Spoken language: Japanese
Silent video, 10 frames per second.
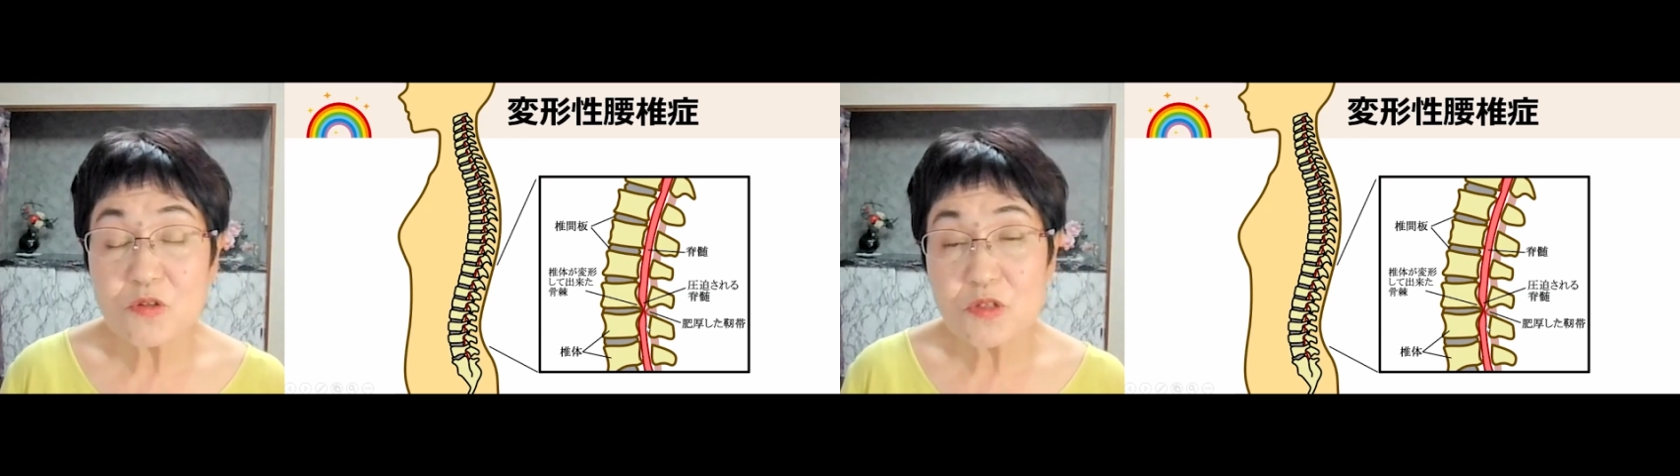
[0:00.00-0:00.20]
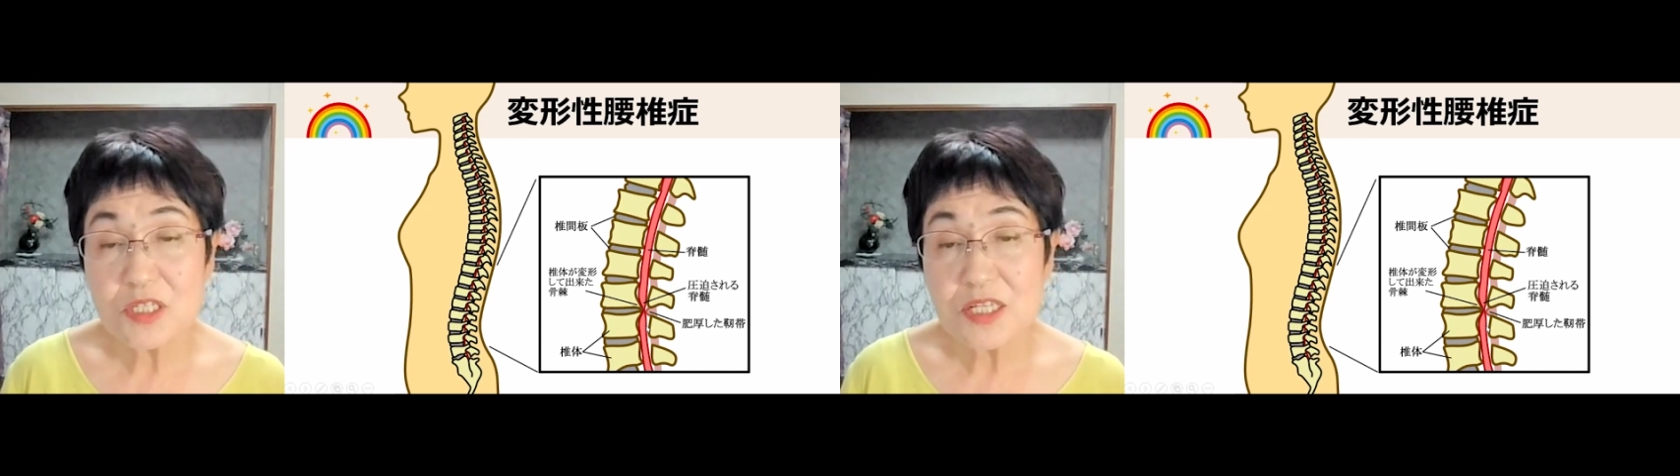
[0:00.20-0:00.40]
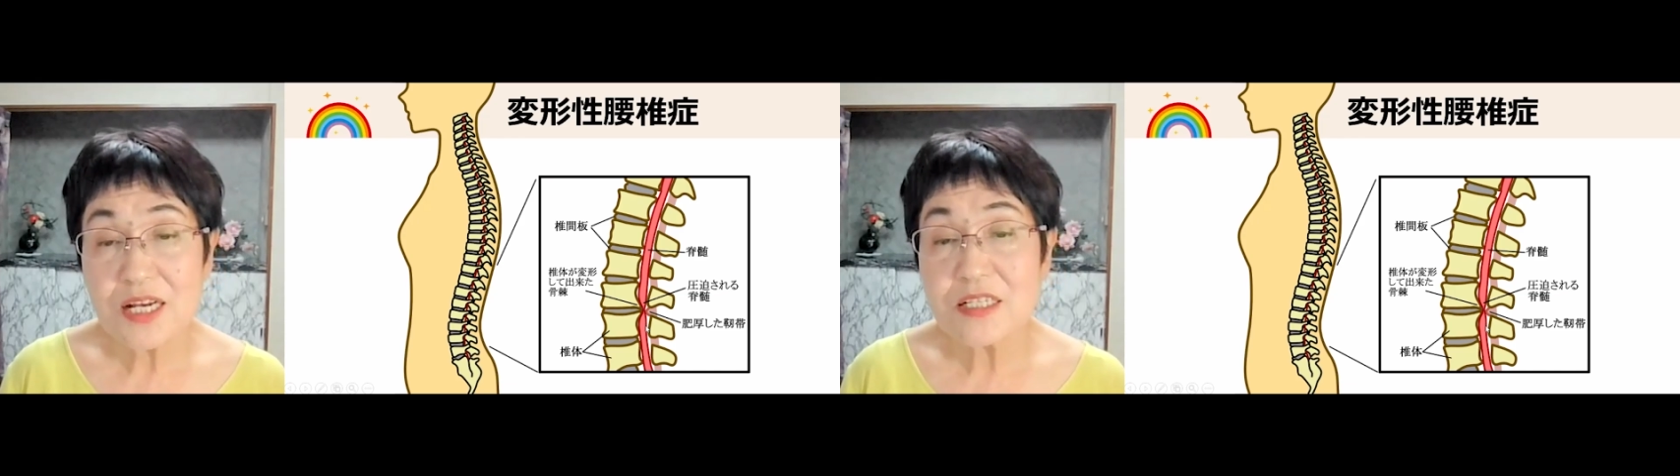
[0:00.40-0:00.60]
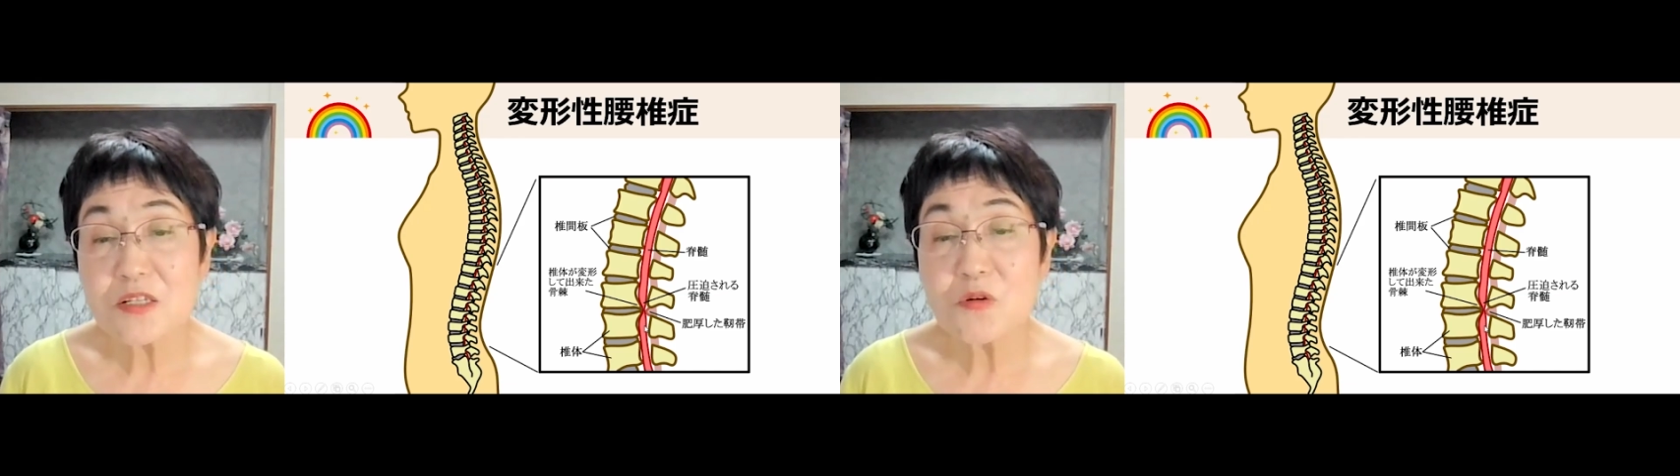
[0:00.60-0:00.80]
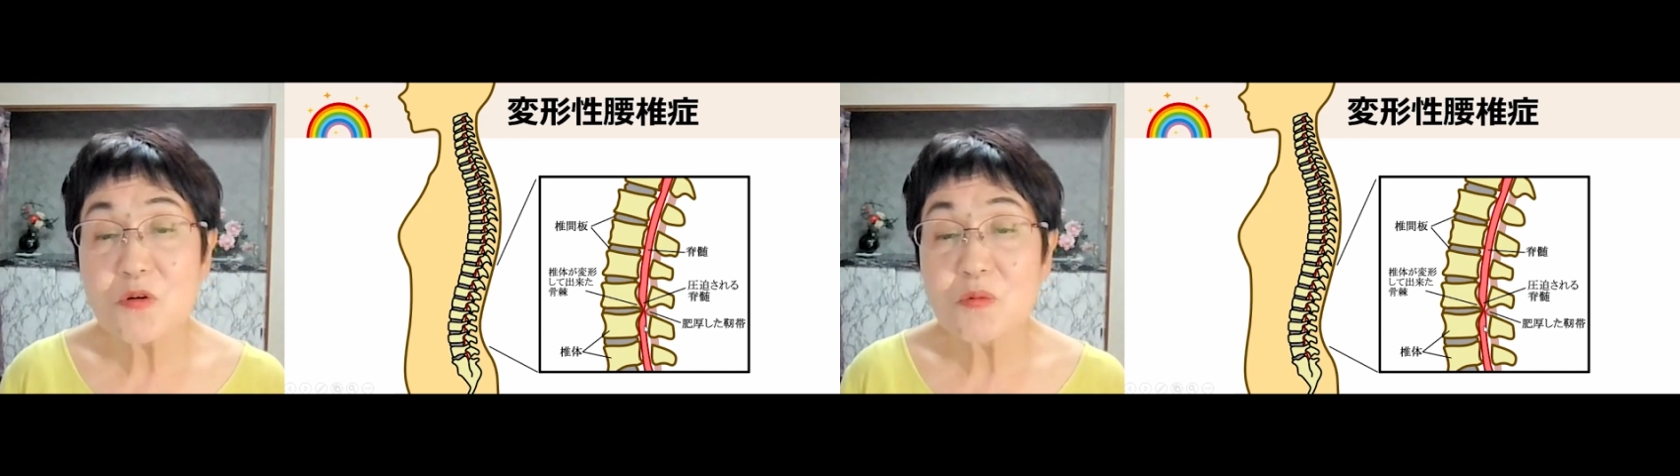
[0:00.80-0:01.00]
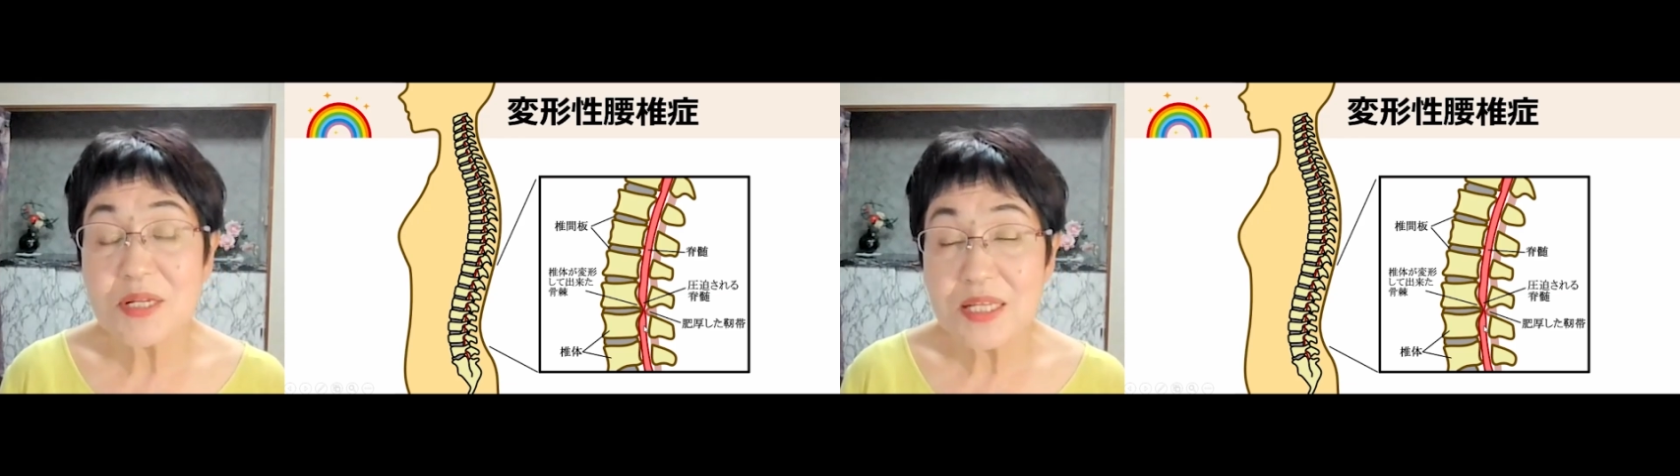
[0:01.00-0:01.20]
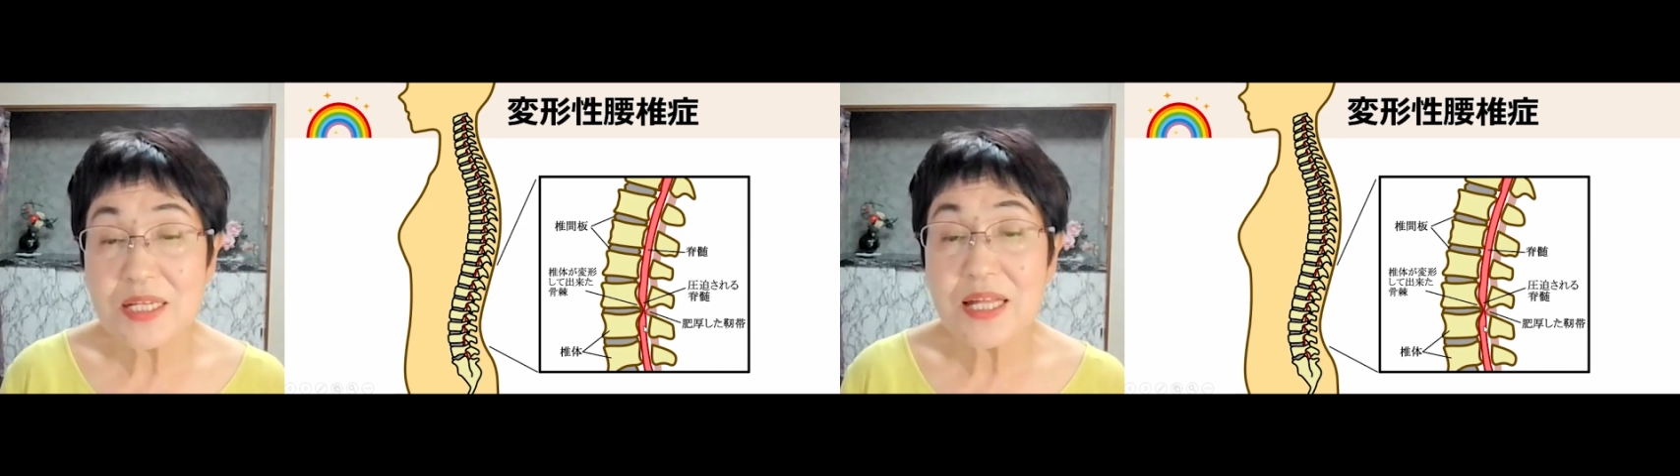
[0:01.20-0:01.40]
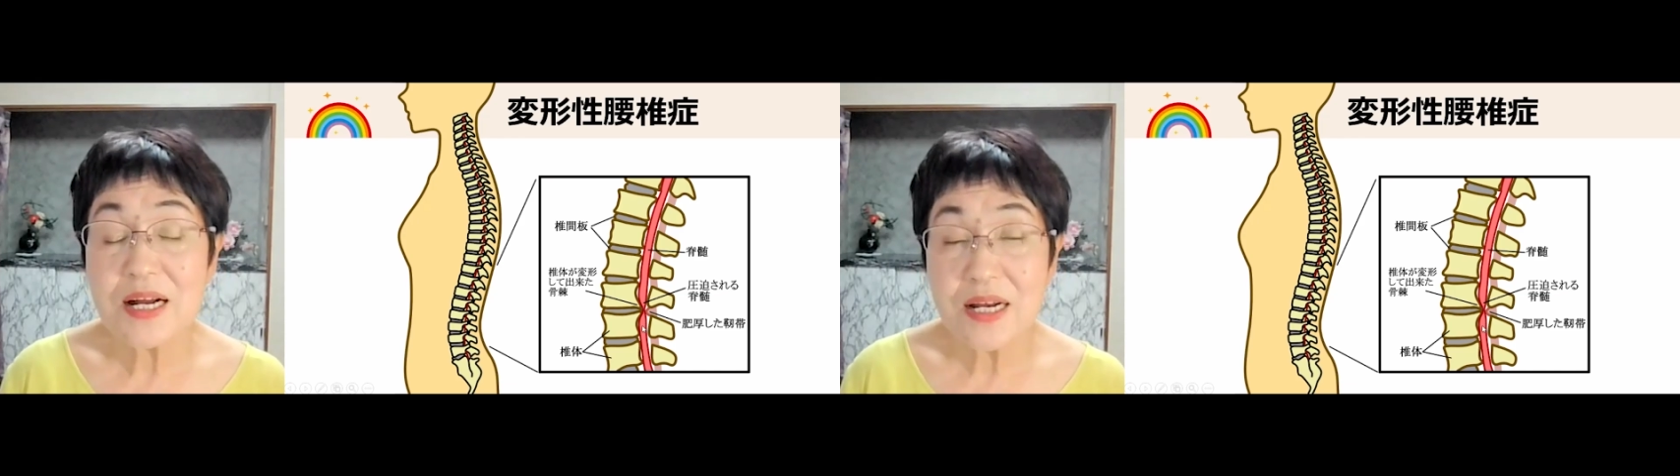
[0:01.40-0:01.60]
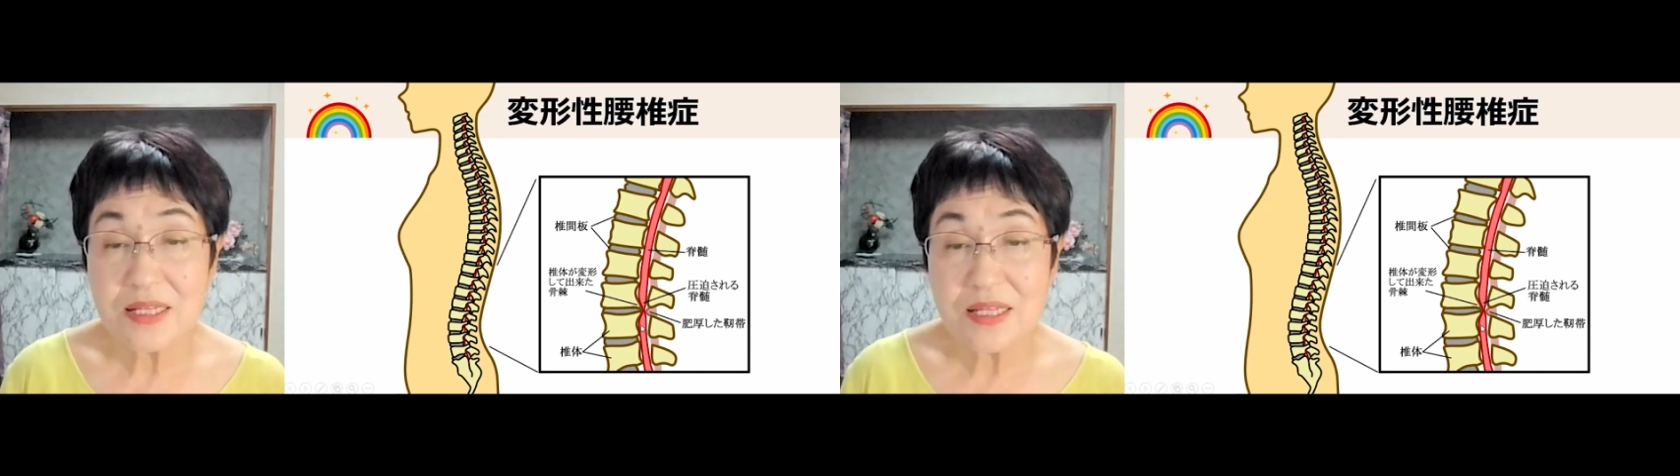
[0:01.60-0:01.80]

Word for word: として足の方まで痛かっ